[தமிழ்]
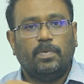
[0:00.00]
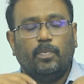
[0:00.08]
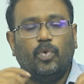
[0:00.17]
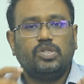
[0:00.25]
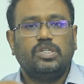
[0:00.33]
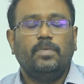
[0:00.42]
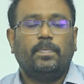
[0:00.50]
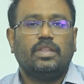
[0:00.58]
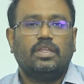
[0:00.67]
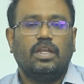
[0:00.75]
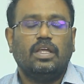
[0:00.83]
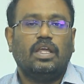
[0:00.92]
இப்போ மோஸ்ட்லி
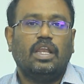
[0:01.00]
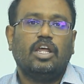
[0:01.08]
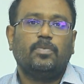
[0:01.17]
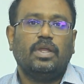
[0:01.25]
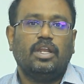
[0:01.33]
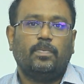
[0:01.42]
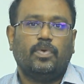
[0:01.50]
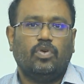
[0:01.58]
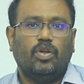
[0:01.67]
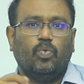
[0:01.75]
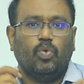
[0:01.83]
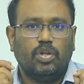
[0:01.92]
பார்த்தீங்கன்னா எல்லாருமே என்ன
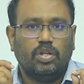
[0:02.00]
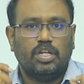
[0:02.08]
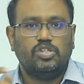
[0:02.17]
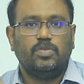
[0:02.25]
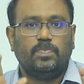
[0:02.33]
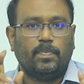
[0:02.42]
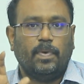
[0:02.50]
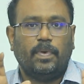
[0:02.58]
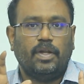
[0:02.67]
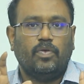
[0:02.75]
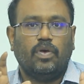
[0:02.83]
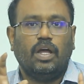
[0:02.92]
பண்ணுவாங்கன்னா ஒரு ரெசியூம் ப்ரிப்பேர்
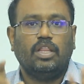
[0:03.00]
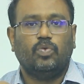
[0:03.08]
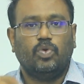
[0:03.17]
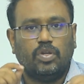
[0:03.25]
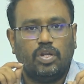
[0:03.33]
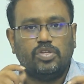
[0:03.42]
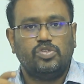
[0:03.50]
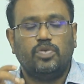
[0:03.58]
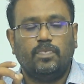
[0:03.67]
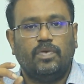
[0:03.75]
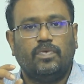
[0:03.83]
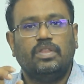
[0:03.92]
பண்ணிடுவாங்க அந்த ஒரு
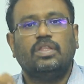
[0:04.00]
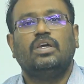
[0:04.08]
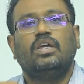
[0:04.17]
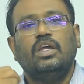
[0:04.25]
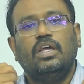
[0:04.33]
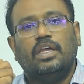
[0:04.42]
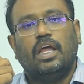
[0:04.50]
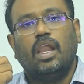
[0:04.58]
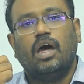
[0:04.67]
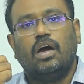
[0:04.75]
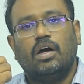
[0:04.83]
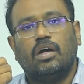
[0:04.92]
ரெசியூமை வந்து
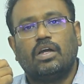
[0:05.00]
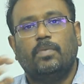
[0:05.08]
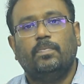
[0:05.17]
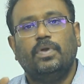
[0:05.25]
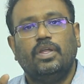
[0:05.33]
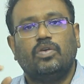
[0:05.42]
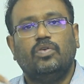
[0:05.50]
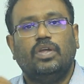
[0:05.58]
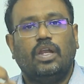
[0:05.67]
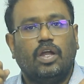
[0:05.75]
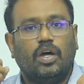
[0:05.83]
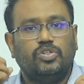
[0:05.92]
எல்லா கம்பெனிக்கும்
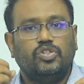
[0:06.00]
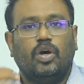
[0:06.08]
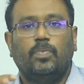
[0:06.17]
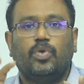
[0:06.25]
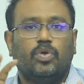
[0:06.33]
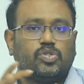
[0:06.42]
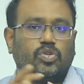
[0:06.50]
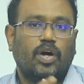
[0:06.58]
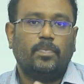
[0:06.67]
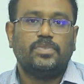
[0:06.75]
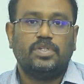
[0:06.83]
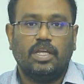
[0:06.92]
எல்லா ஜாப் ரோல்ஸ்க்கும்
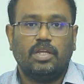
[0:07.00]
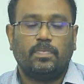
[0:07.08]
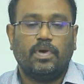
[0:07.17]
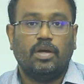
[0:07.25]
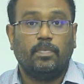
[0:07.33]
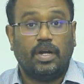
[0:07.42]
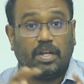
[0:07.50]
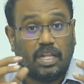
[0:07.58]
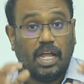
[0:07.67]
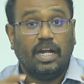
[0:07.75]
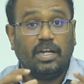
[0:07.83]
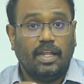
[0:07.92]
அனுப்பிச்சிட்டே இருப்பாங்க பட்
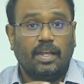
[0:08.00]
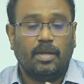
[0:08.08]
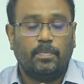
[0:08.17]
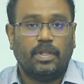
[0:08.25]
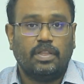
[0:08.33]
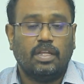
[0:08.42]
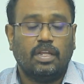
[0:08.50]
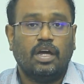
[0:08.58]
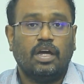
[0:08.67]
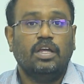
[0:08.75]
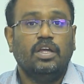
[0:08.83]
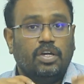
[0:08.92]
ரியாலிட்டி என்னென்னு பார்த்தீங்கன்னா
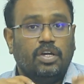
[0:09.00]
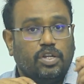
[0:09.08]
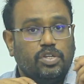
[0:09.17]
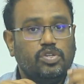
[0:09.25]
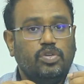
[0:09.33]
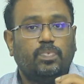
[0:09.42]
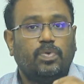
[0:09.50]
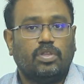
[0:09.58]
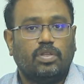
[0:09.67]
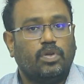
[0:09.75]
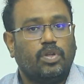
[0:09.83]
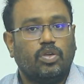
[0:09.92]
ரெசியூம்
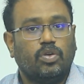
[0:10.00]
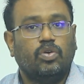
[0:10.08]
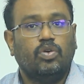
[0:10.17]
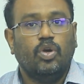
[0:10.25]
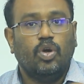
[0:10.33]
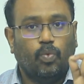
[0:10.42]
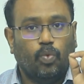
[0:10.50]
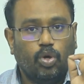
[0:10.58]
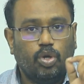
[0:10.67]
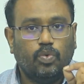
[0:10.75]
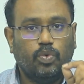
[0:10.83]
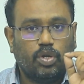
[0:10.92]
பொறுத்த வரைக்கும்
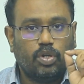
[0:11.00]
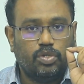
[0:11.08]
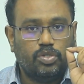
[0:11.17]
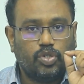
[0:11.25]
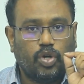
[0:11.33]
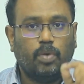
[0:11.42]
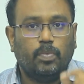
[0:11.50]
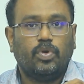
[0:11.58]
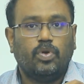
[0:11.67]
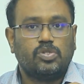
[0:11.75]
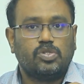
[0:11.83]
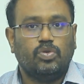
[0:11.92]
ஒரு ஒரு ஜாப்
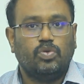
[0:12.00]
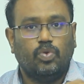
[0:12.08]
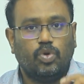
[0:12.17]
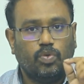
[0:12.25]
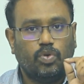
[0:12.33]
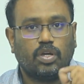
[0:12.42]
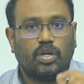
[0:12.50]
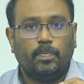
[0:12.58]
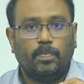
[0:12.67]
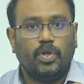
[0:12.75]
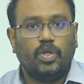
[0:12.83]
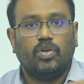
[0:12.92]
ரோல்ஸ்க்கும் ஒரு ஒரு
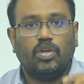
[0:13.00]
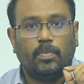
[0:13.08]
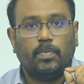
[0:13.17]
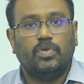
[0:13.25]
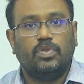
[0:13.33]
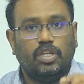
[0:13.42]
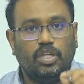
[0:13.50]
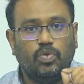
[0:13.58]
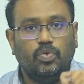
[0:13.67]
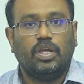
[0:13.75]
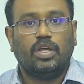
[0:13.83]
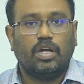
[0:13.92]
கம்பெனிக்கும் நம்ம வந்து
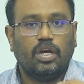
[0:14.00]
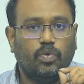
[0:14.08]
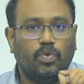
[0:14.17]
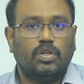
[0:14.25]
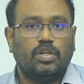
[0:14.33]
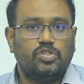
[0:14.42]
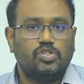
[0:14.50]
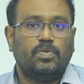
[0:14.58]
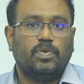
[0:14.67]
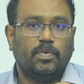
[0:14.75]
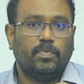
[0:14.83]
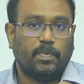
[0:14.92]
யூனிக்காக ஒரு
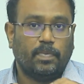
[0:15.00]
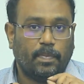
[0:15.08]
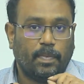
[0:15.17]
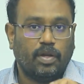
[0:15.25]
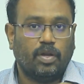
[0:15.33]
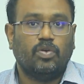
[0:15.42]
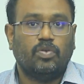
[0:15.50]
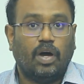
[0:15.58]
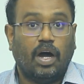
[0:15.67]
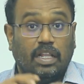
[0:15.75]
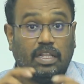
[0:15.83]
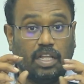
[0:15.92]
ரெசியூம் நம்ம ப்ரிப்பேர் பண்ணணும்
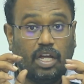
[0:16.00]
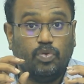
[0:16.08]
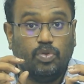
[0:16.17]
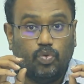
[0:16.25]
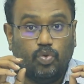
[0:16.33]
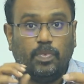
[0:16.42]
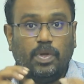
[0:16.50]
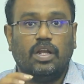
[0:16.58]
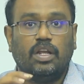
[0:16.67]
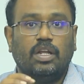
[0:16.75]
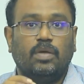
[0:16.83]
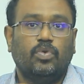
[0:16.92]
அதுதான் வந்து
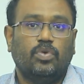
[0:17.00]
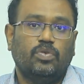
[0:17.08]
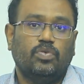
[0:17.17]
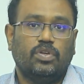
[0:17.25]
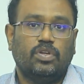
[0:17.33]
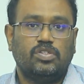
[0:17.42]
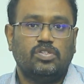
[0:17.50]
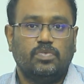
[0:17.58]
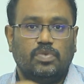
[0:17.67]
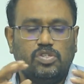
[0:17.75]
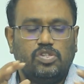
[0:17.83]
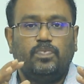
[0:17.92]
உண்மையான நம்ம வந்து ஒரு
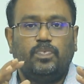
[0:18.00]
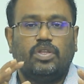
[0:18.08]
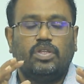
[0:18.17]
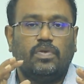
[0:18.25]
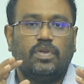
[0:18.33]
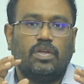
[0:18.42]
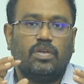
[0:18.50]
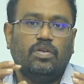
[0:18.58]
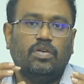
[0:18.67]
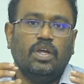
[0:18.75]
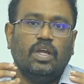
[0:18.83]
ரெசியூம் ரெசியூம் பொறுத்த வரைக்கும்